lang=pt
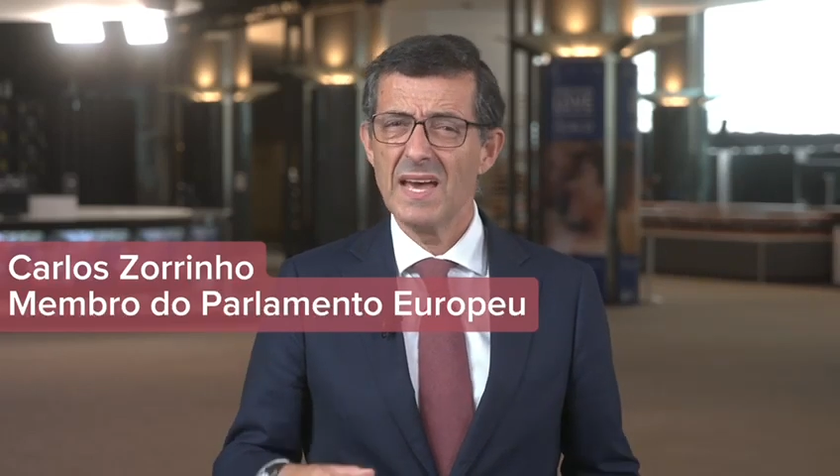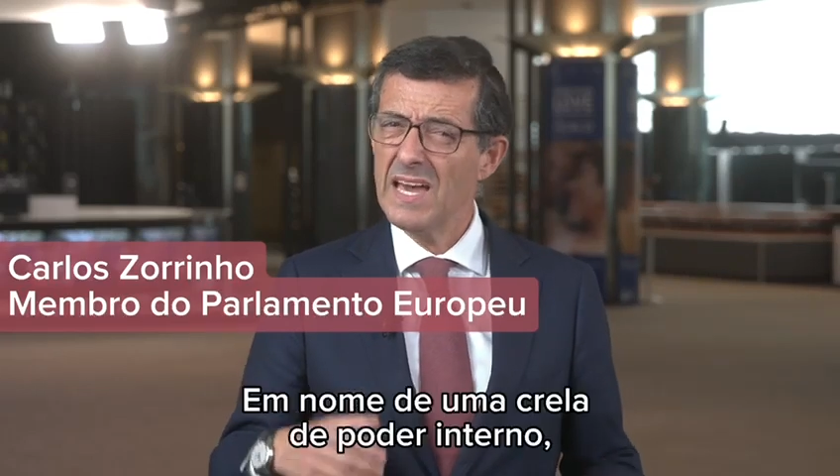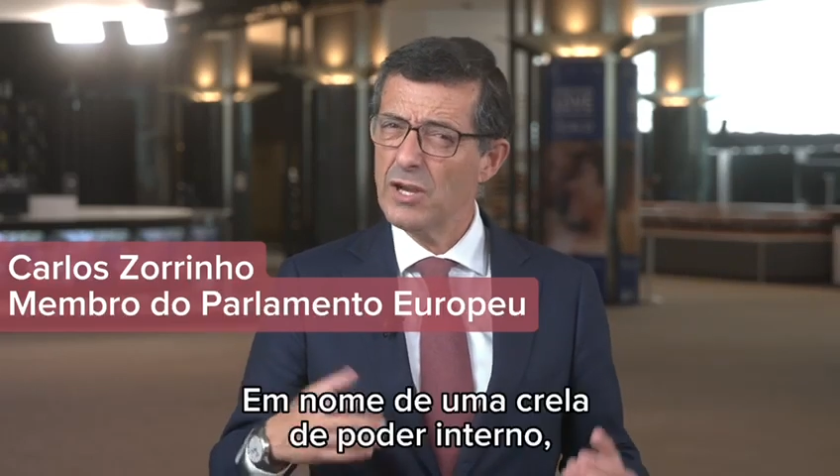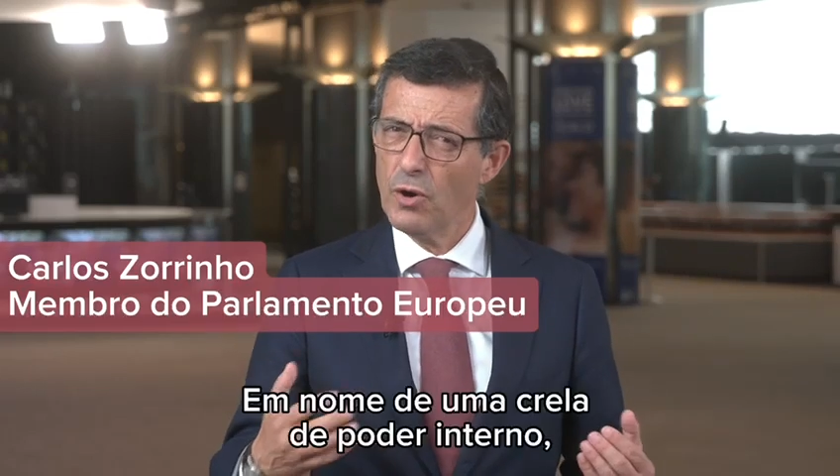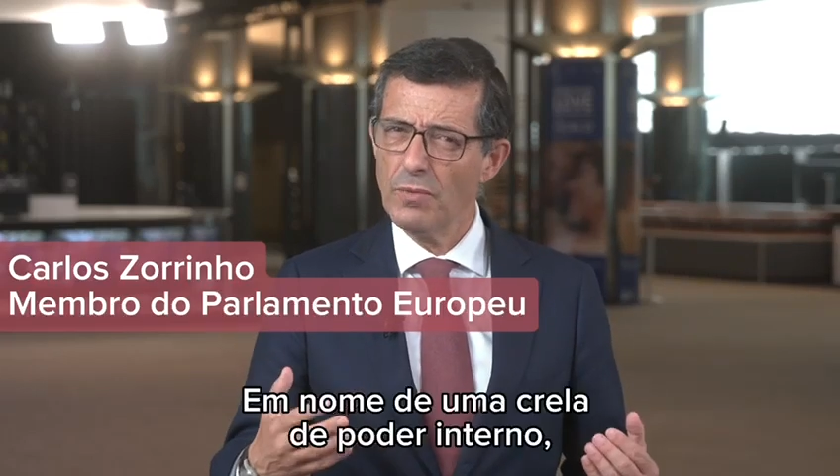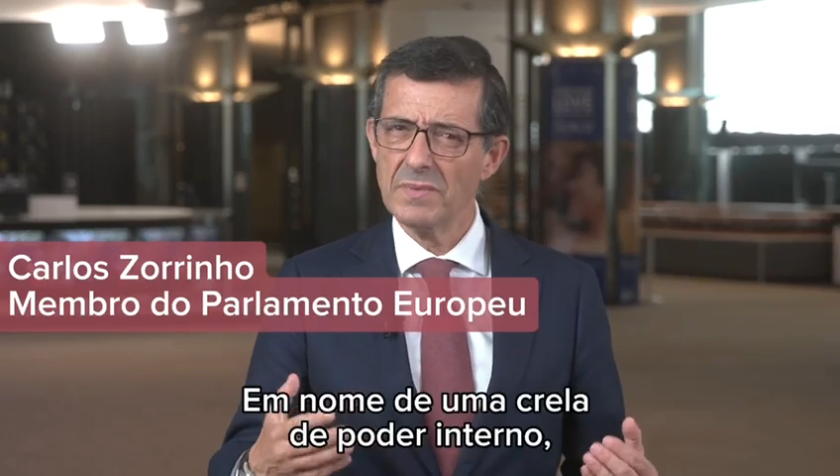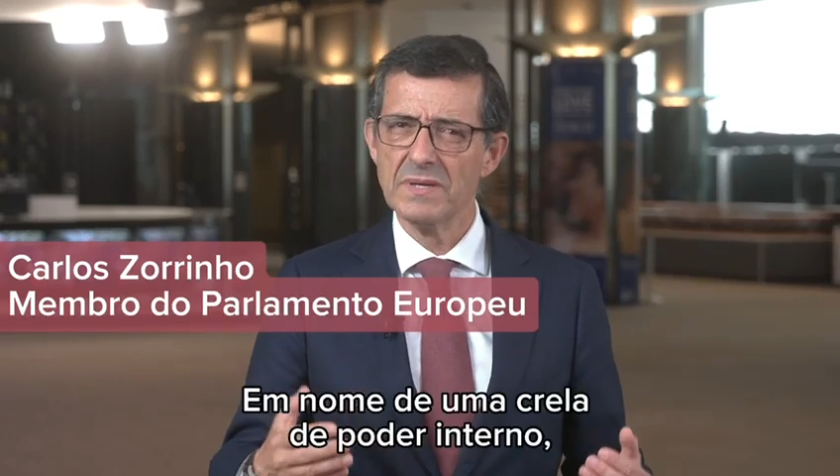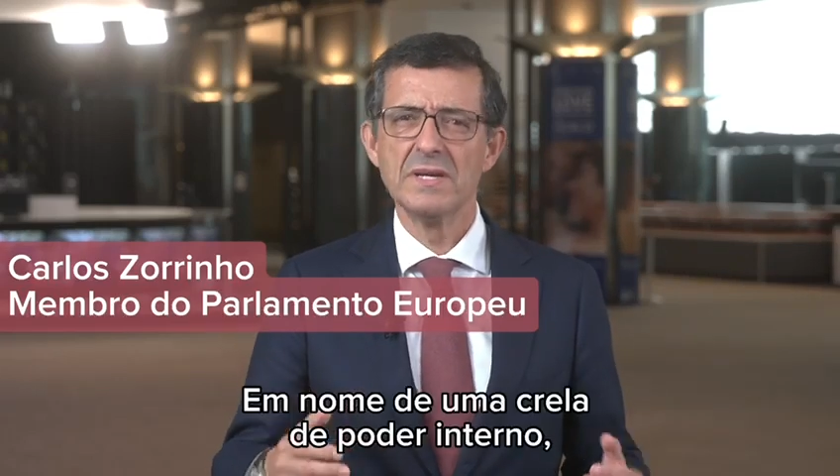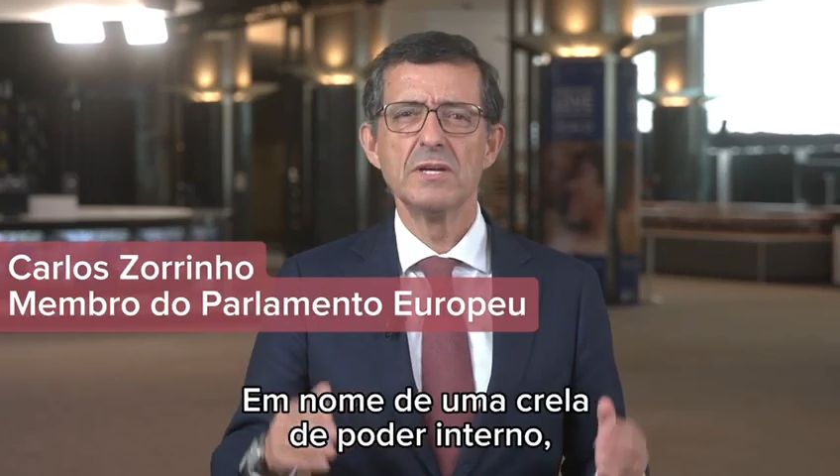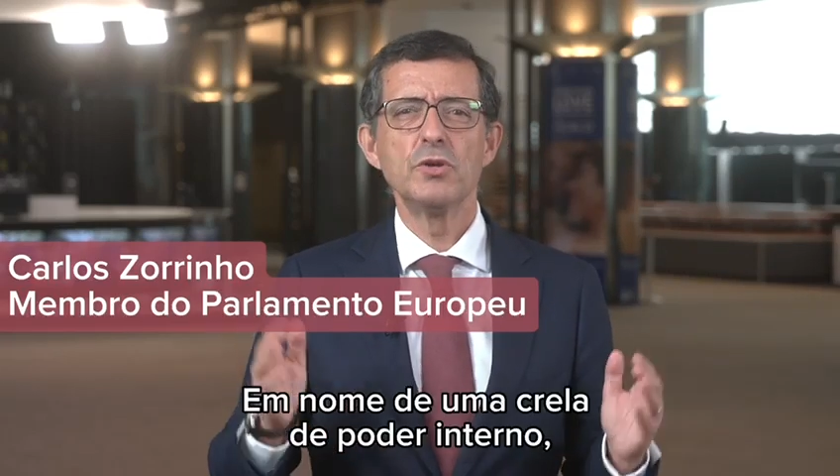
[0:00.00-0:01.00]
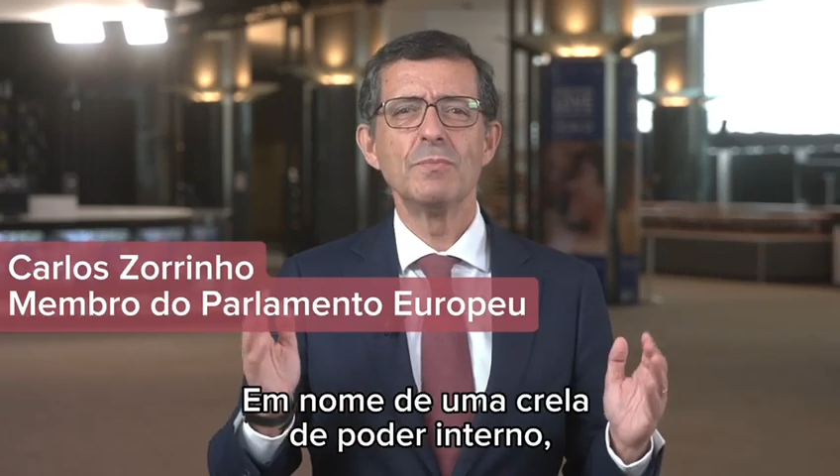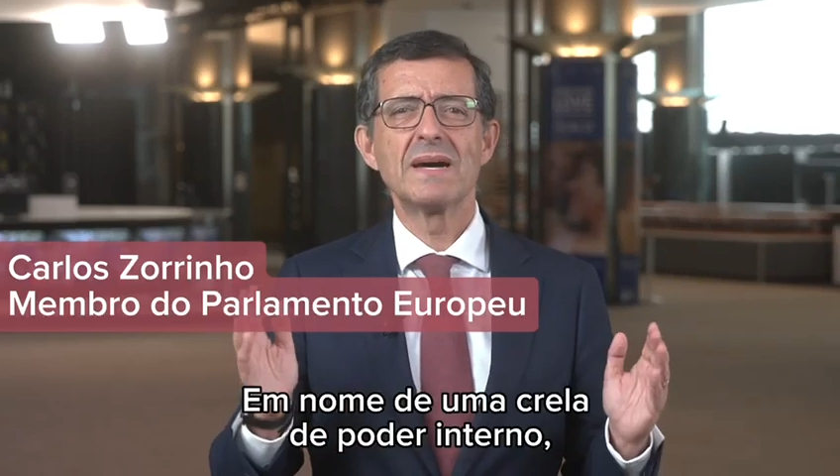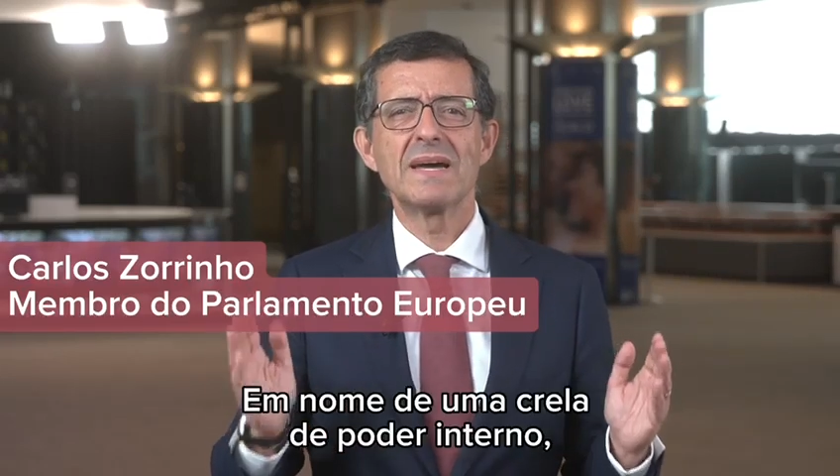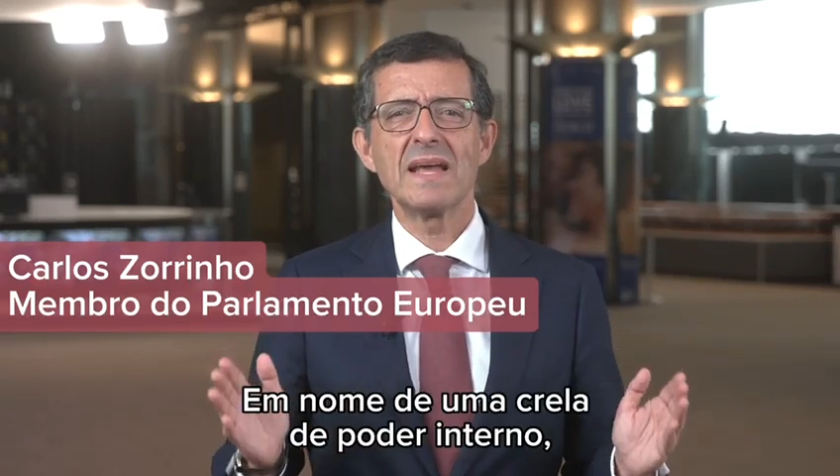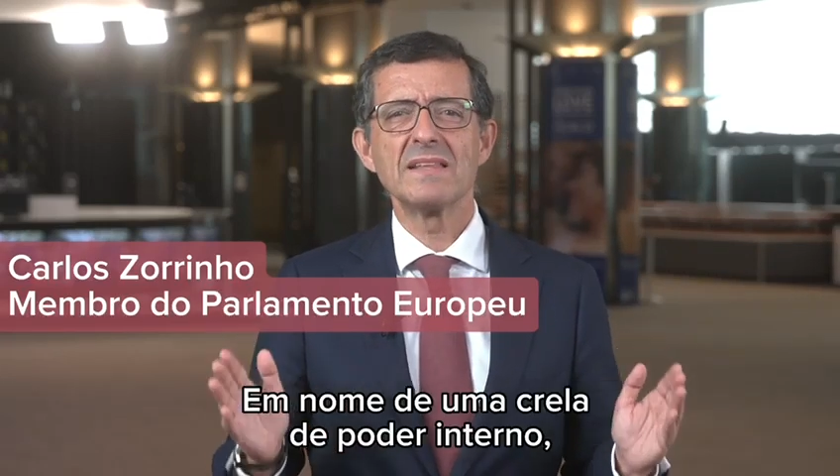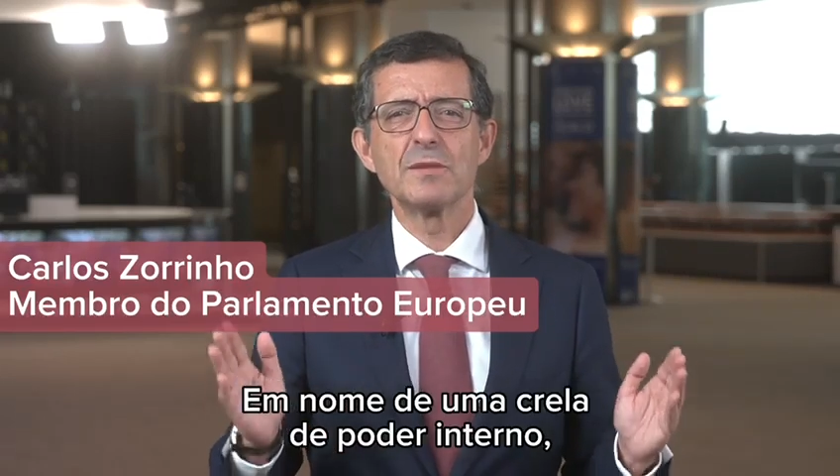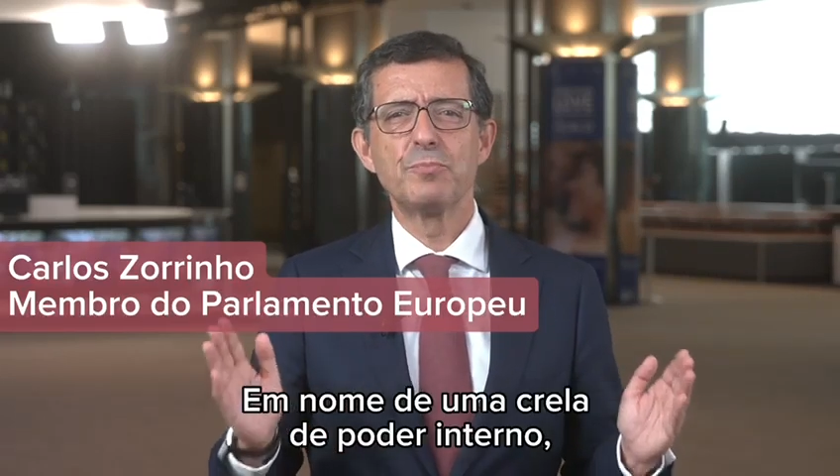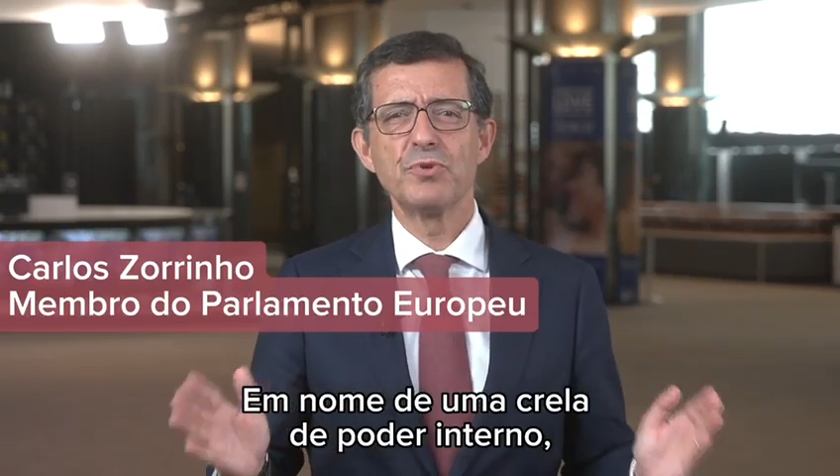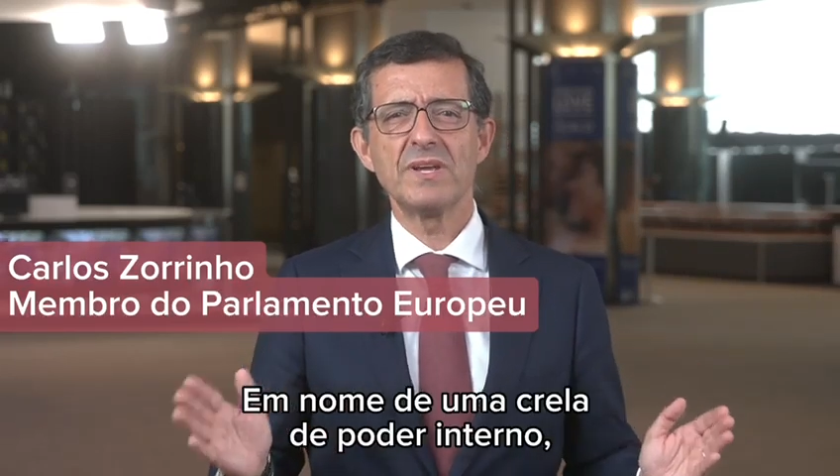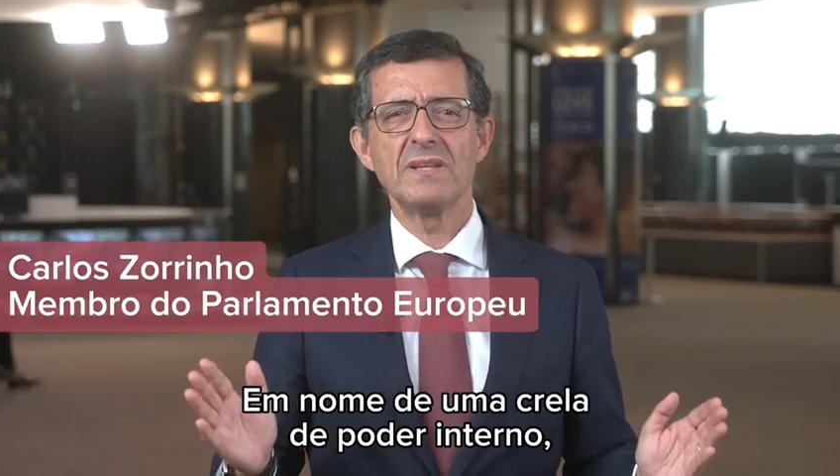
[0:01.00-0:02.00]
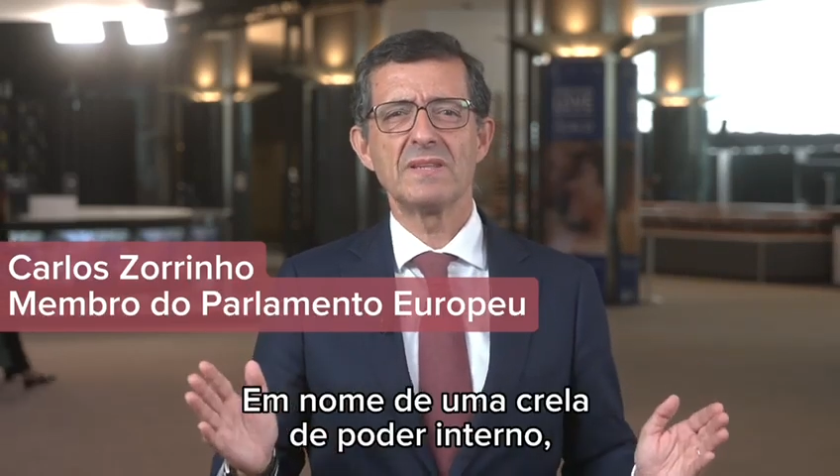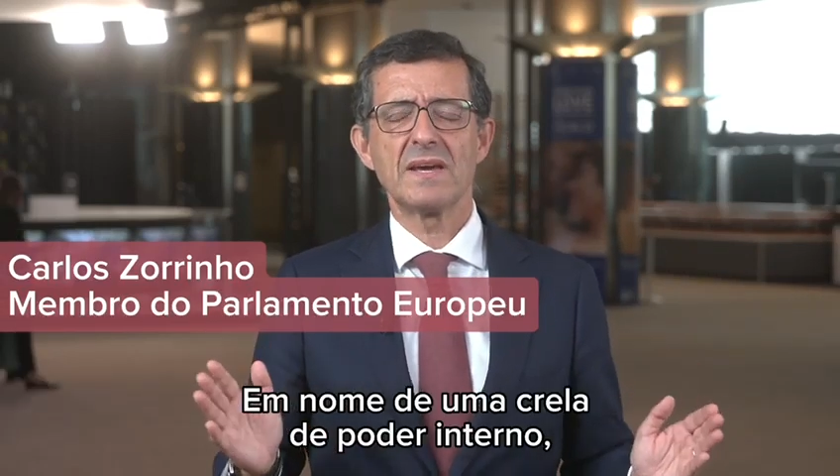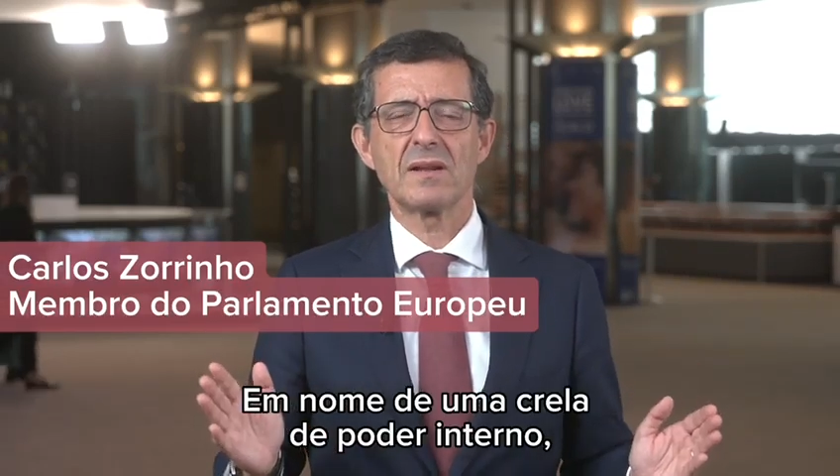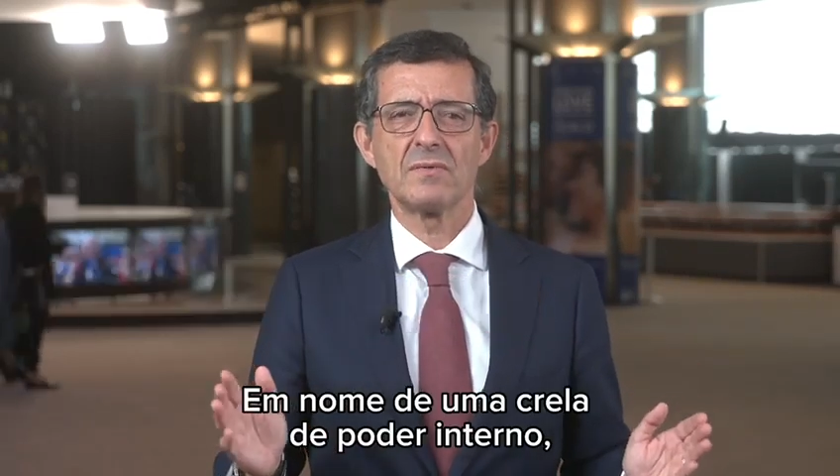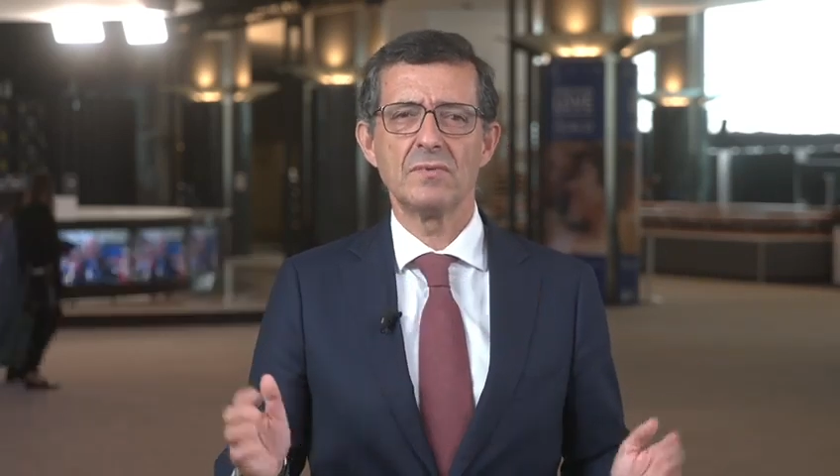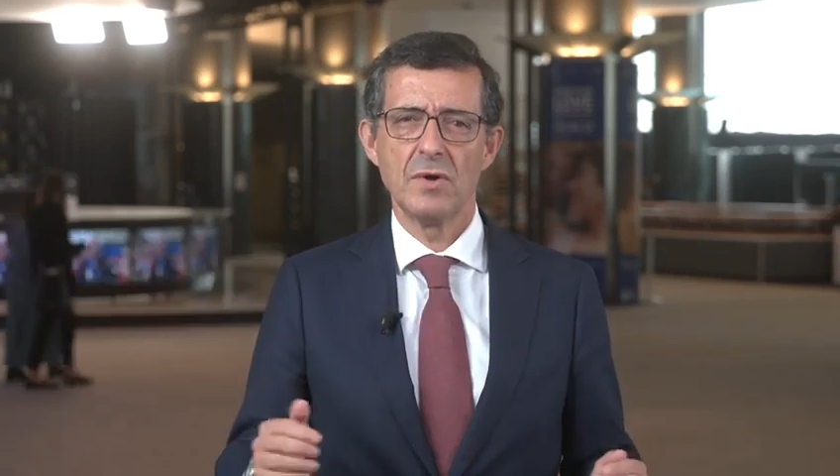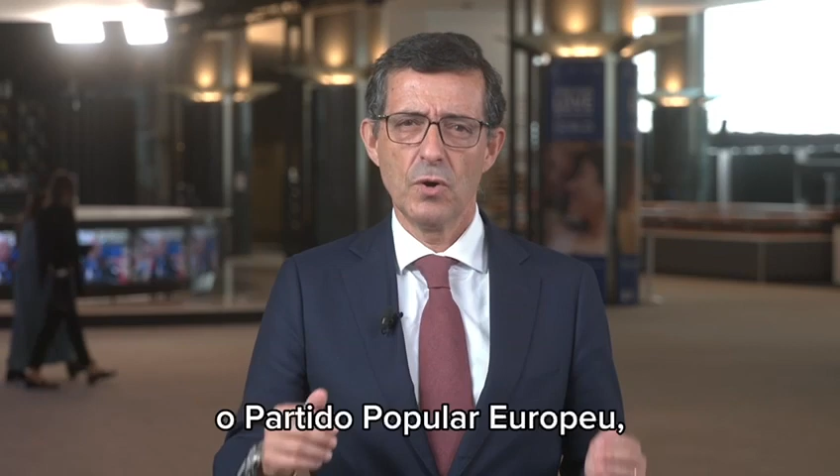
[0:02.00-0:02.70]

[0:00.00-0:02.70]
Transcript: Em nome de uma querela de poder interno,